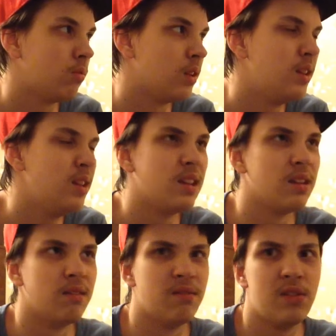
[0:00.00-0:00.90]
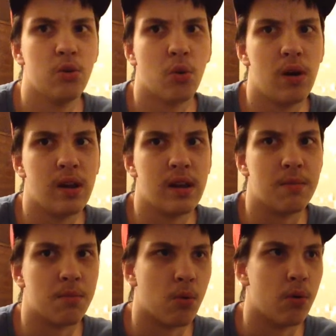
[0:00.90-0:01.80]
какие-то видеоролики
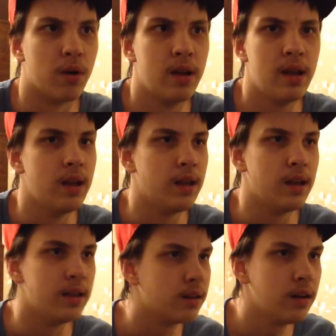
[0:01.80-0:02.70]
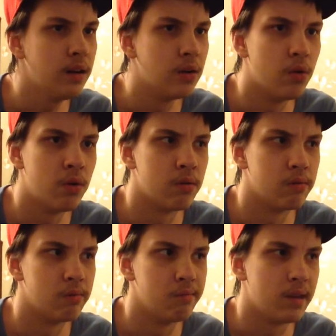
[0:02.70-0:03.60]
про игры,
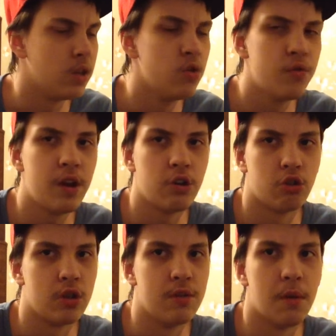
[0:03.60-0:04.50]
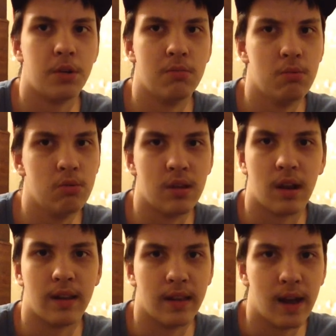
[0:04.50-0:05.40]
но я не уверен, что они вообще будут на
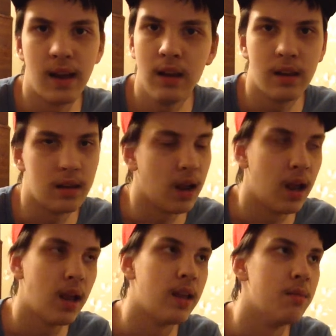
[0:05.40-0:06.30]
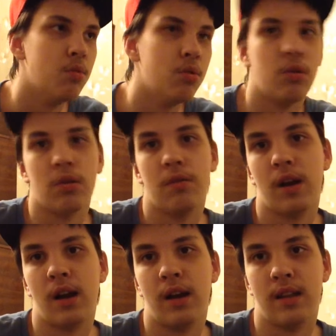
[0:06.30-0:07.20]
канале. Они будут
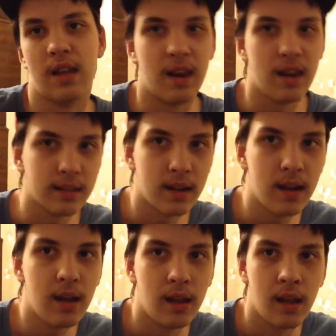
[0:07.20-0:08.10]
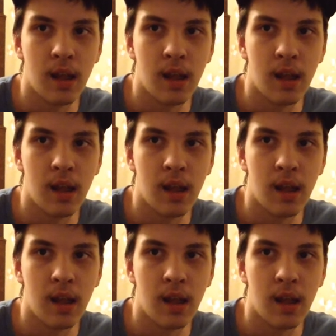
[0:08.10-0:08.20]
выходить редко.